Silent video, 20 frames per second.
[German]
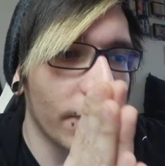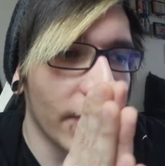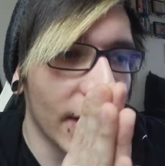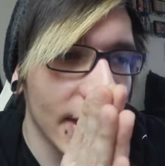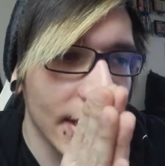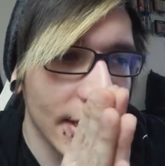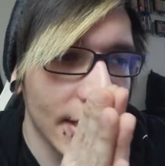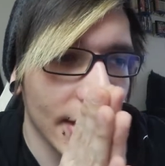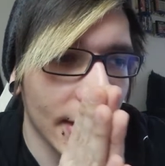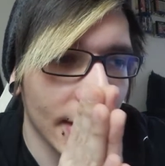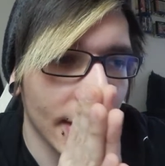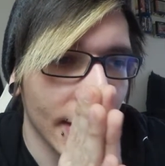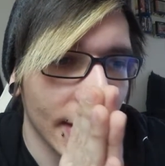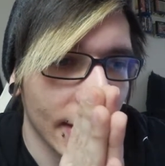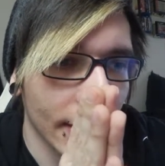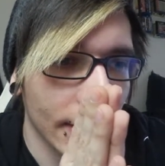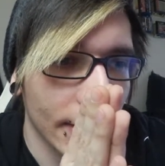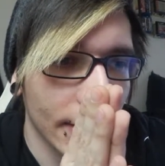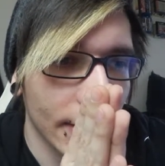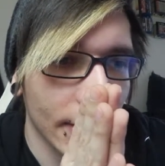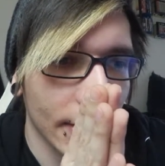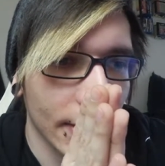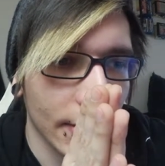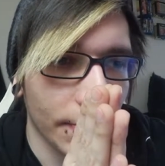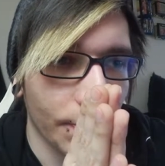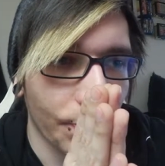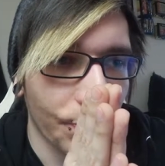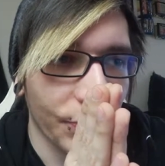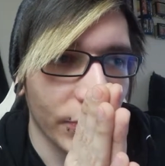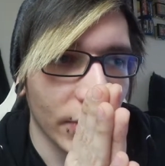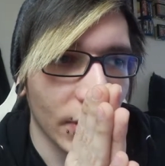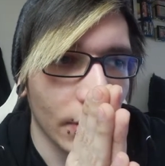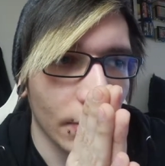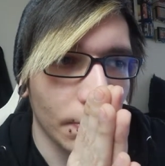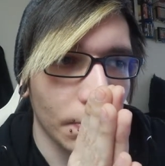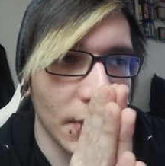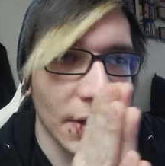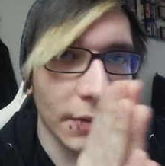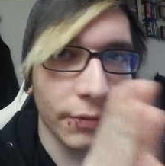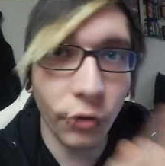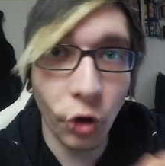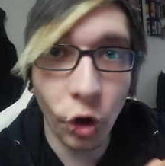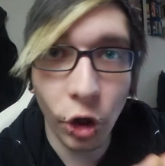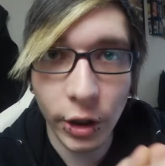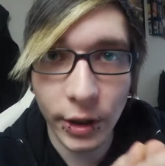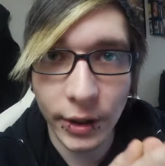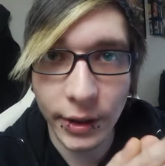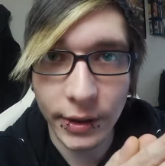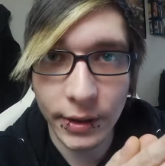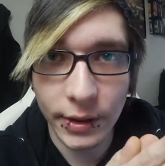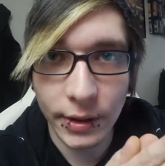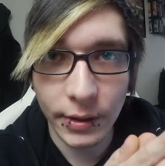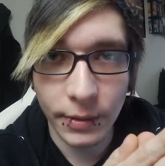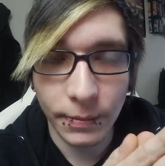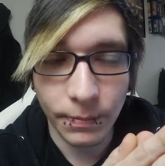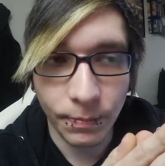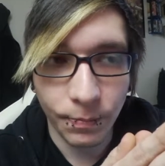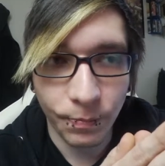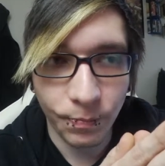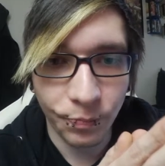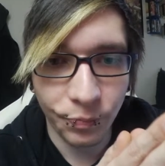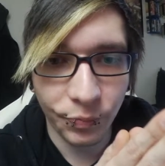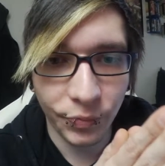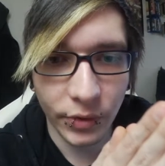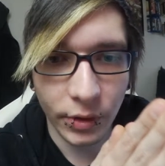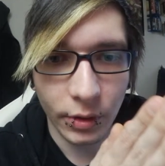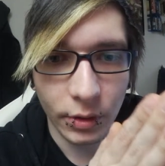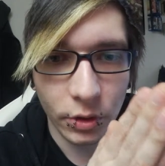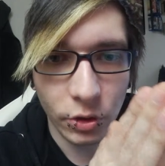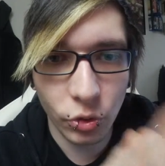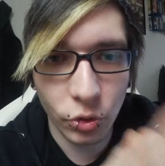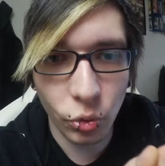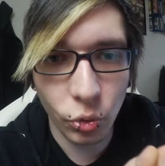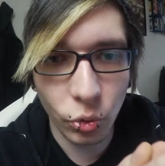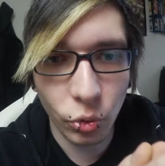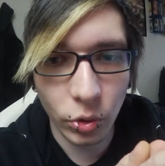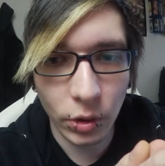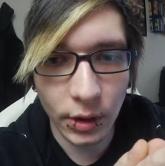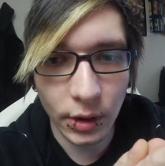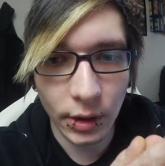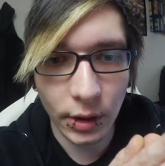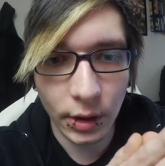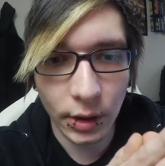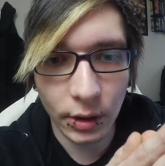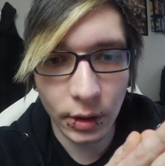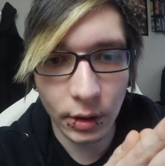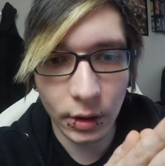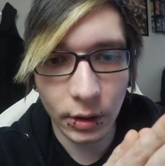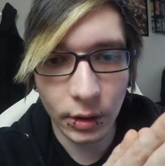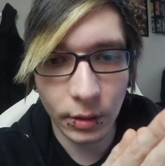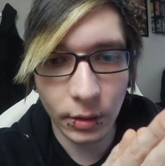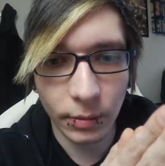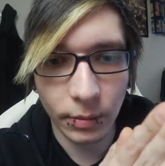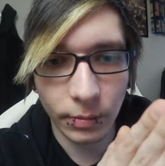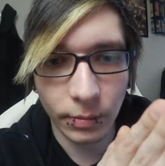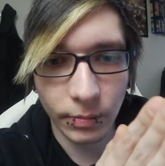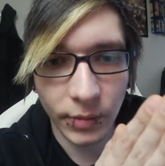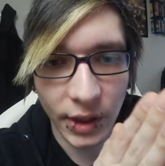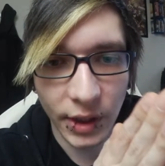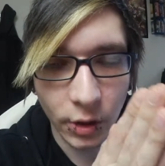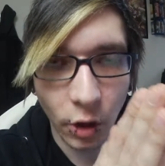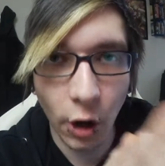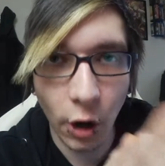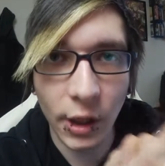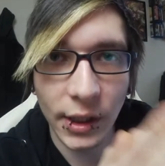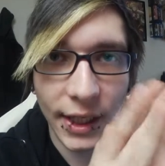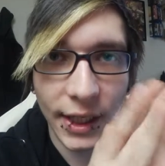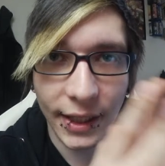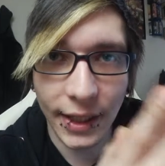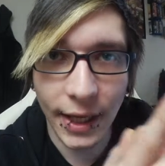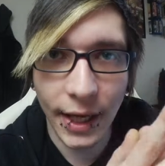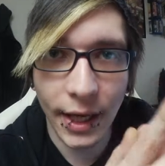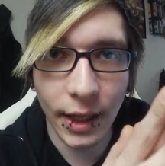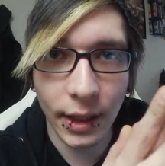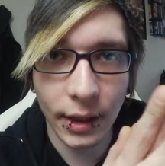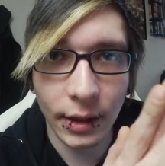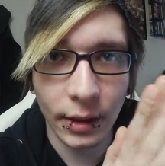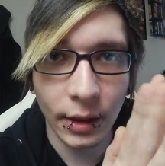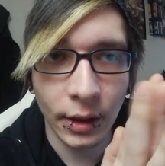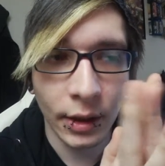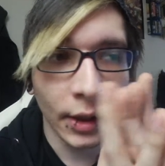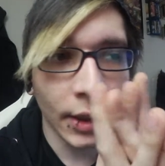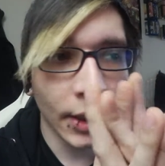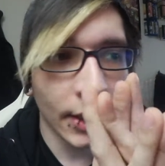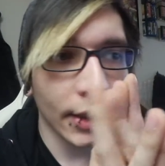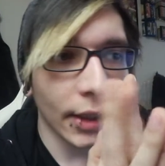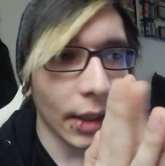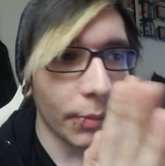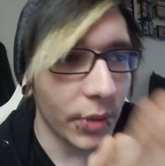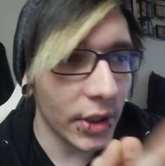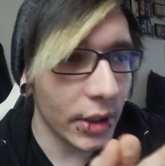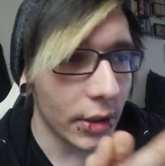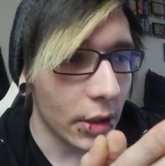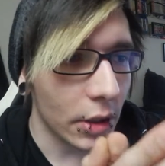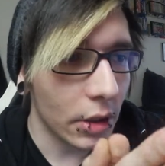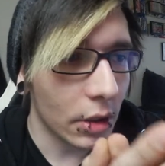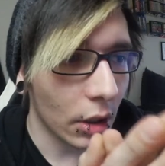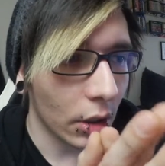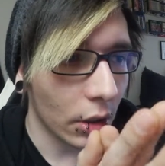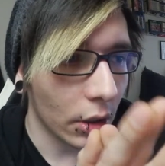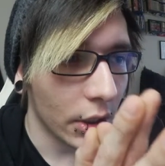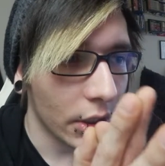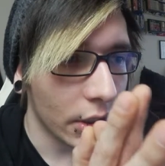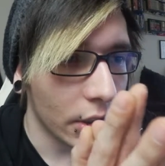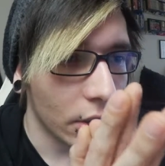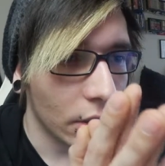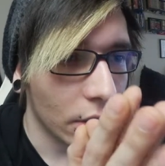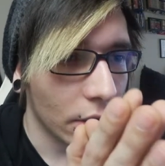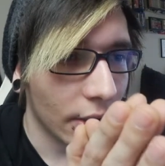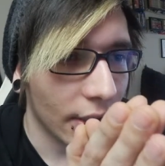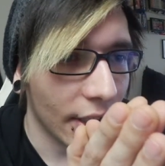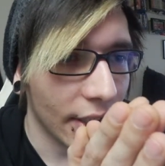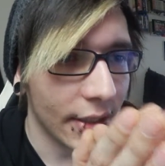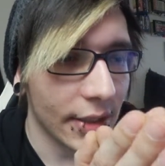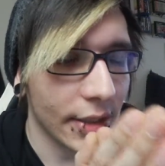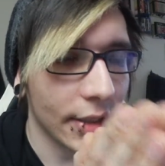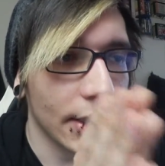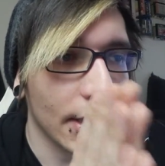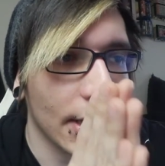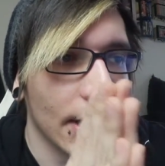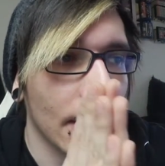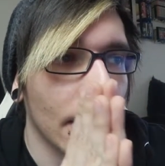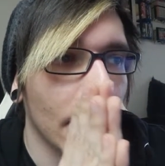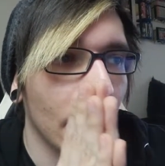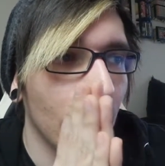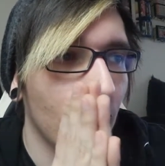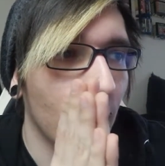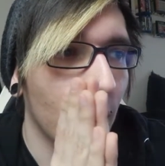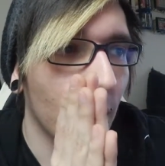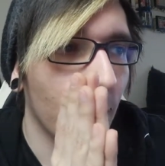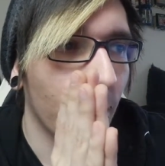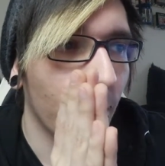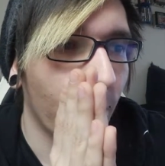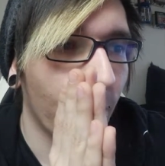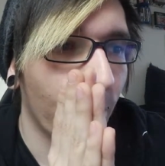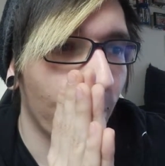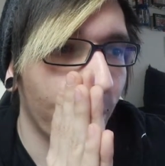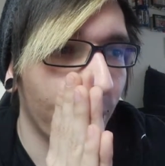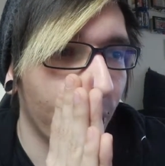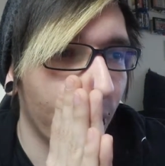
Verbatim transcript: wenn ihr jetzt mir folgt zu äh, dem neuen Kanal, dann bitte ich euch, dass ihr ähm,